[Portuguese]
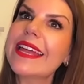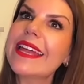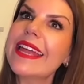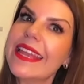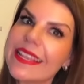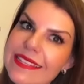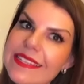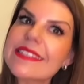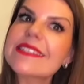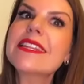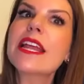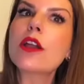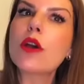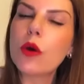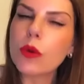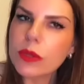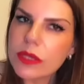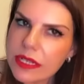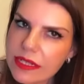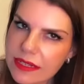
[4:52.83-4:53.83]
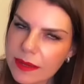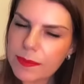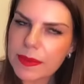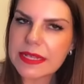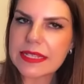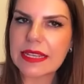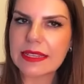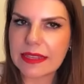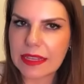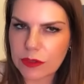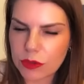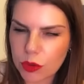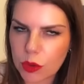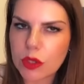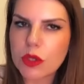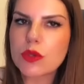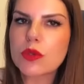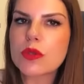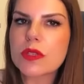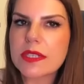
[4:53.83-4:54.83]
Existem outras
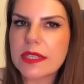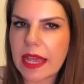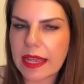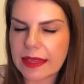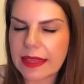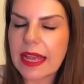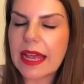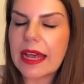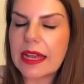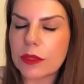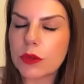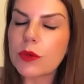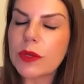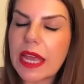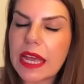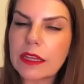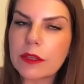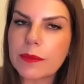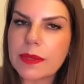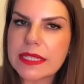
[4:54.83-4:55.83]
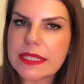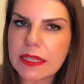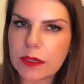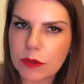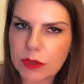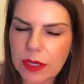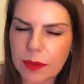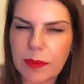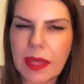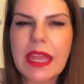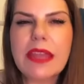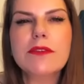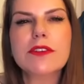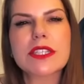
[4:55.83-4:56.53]
apresentações do, da, do Yalo B5 também.